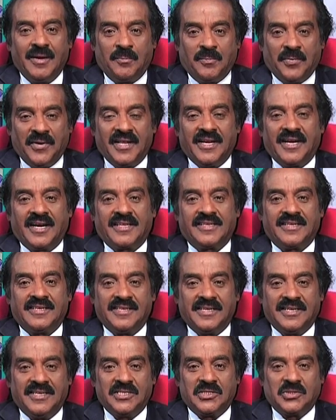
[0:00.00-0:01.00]
எப்படி
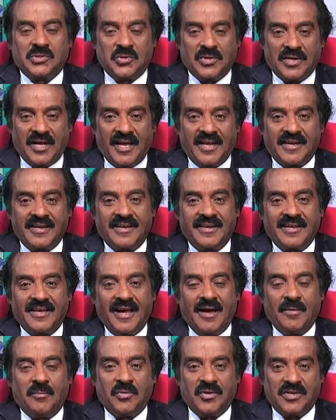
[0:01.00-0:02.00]
நடந்தது என்று சொன்னான்
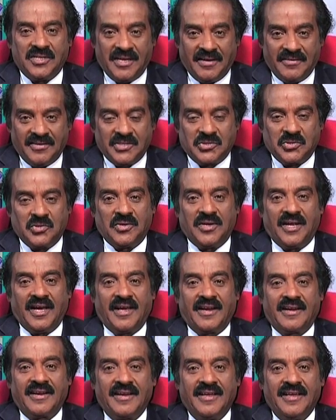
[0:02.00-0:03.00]
அப்பொழுது அவர்
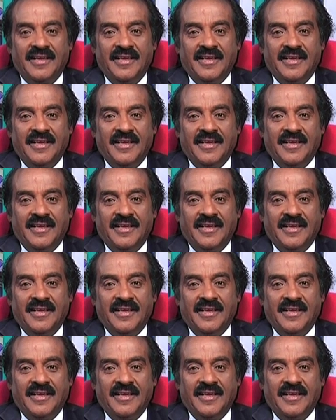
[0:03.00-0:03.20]
சொன்னார்